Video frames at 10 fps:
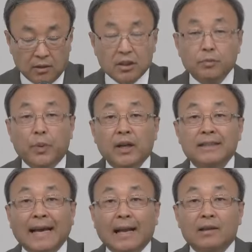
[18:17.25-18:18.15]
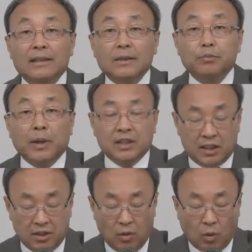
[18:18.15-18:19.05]
심판이지. 하나의 심판,
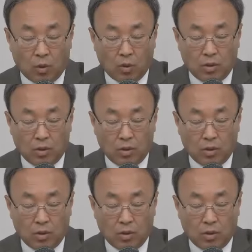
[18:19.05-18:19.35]
진노.